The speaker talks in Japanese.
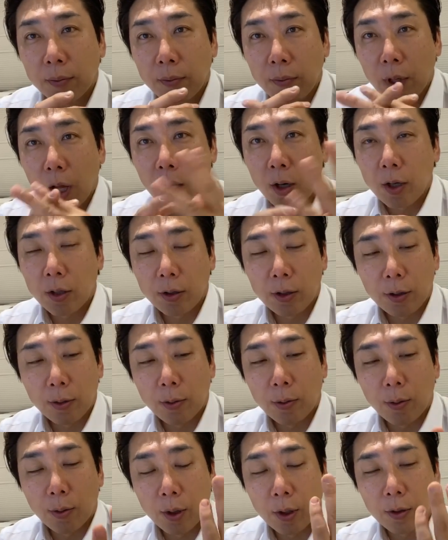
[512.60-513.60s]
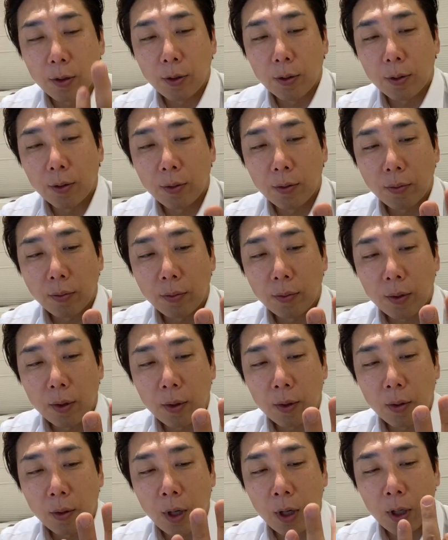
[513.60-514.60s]
あれしようこれしよう
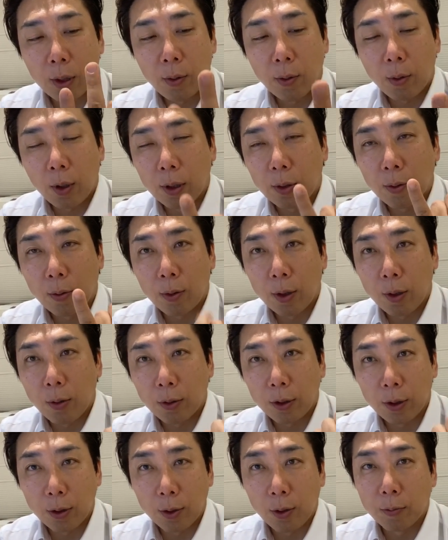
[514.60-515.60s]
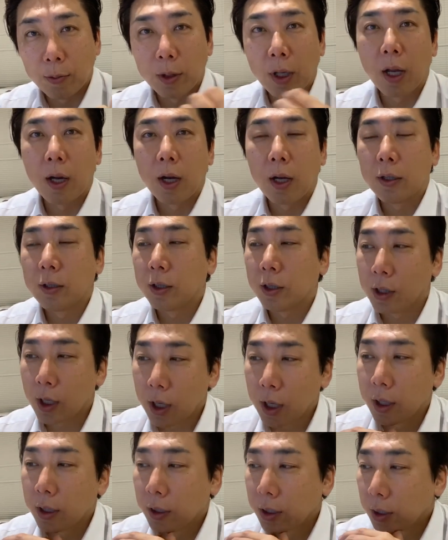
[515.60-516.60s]
あれとこれとこれをしようみたいな感じ
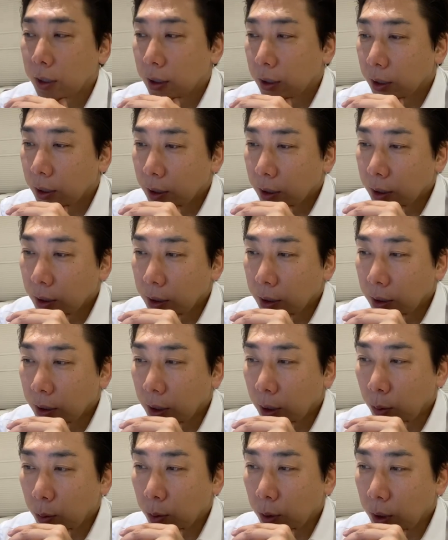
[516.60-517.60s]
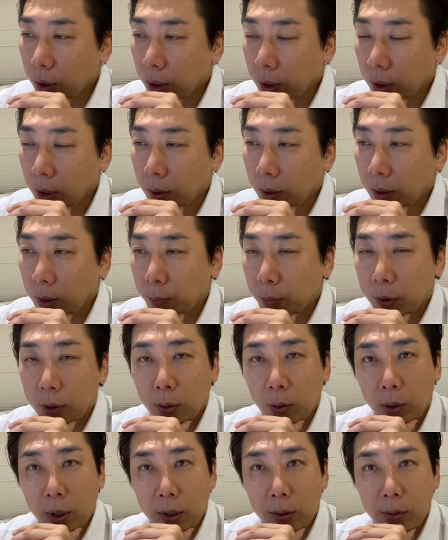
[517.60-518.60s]
でなのでやっぱり
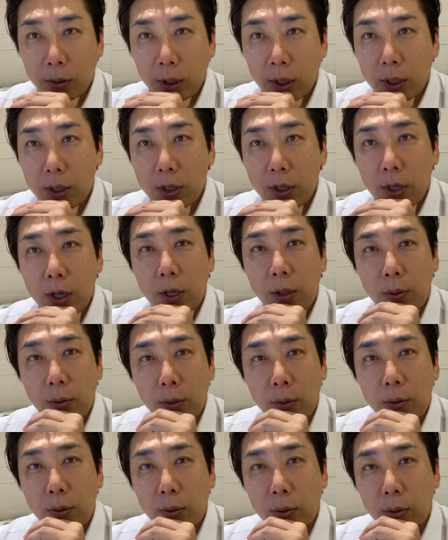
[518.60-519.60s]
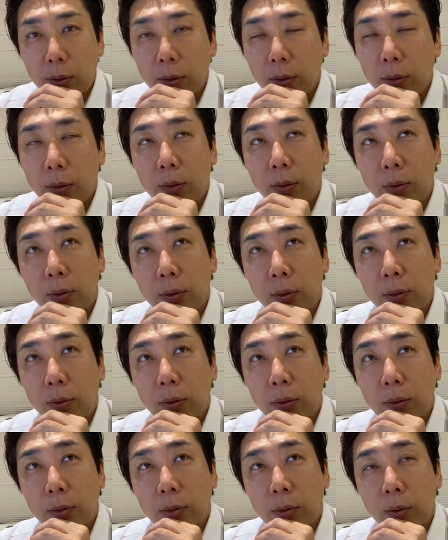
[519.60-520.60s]
他の先生の
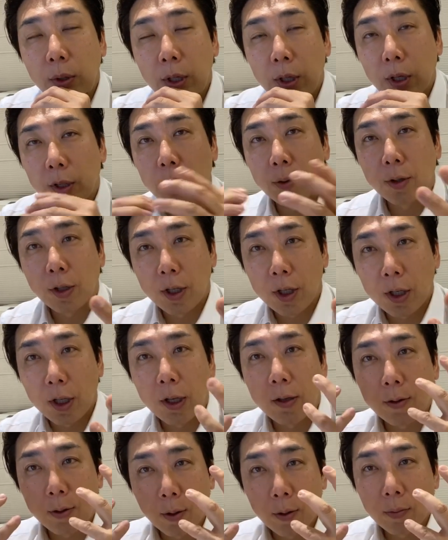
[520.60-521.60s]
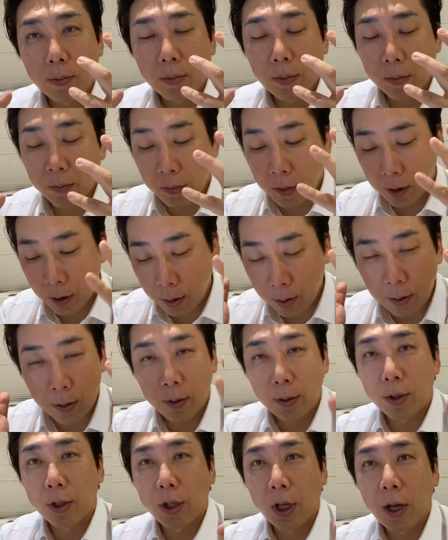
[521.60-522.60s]
こうお話を聞いてると集
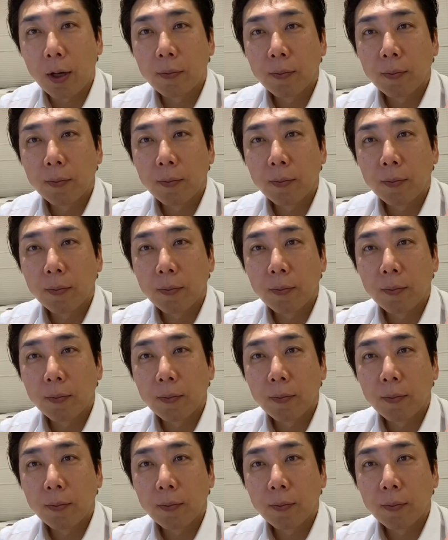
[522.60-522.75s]
中して